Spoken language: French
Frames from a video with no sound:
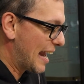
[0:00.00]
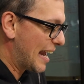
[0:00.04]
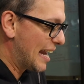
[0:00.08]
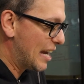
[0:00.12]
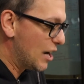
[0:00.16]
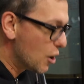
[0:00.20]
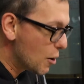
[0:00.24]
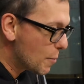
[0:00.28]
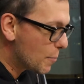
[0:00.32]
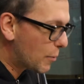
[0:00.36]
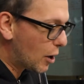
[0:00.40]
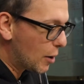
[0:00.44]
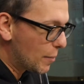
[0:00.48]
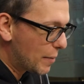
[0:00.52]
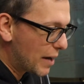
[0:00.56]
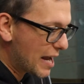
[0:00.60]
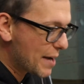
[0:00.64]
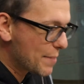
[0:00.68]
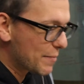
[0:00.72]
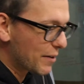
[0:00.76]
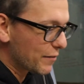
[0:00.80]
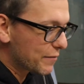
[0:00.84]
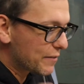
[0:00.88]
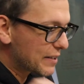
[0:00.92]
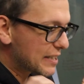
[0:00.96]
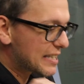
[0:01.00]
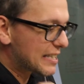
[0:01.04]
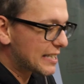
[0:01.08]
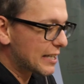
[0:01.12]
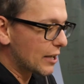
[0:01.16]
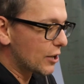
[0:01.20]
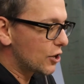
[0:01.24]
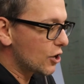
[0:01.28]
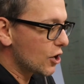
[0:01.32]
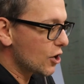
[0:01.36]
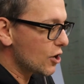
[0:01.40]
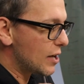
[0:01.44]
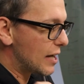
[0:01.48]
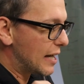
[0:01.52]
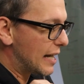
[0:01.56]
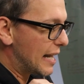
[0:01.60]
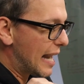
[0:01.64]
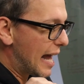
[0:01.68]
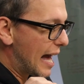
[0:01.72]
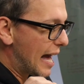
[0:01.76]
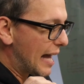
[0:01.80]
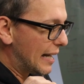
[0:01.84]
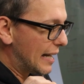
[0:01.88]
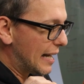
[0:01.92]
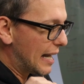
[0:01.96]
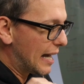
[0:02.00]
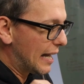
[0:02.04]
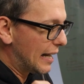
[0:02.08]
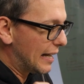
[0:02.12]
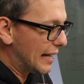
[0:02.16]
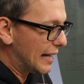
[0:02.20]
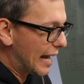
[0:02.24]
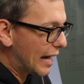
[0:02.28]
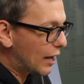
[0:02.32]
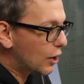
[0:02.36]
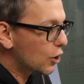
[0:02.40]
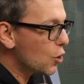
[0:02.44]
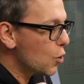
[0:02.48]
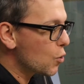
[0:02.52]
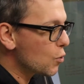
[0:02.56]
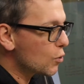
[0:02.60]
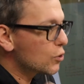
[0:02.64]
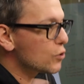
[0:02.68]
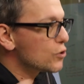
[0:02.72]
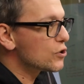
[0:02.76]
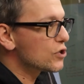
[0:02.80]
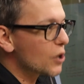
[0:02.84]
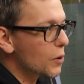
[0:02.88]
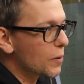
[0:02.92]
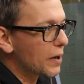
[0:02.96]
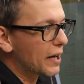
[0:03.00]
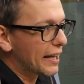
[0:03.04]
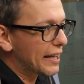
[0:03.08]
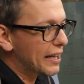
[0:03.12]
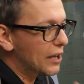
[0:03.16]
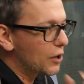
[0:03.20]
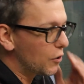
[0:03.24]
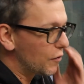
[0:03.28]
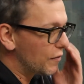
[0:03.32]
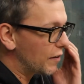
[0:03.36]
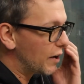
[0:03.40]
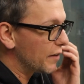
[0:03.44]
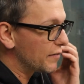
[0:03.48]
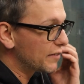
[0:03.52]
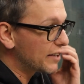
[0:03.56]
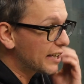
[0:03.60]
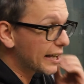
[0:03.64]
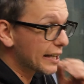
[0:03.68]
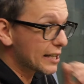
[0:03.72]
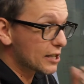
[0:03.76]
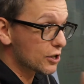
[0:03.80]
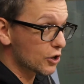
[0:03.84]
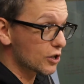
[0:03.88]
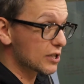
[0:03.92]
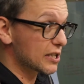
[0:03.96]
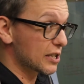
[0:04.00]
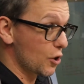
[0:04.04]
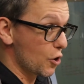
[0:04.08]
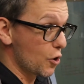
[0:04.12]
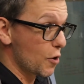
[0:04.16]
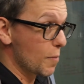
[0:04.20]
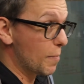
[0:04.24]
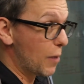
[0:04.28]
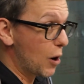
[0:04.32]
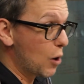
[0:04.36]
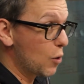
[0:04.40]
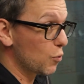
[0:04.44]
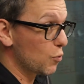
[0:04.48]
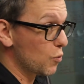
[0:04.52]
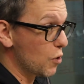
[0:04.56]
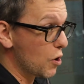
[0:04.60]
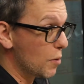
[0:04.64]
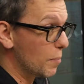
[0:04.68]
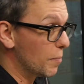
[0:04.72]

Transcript: Et le problème, en fait, c'est que la, conclusion à laquelle on va en venir, est-ce que c'est un bon ou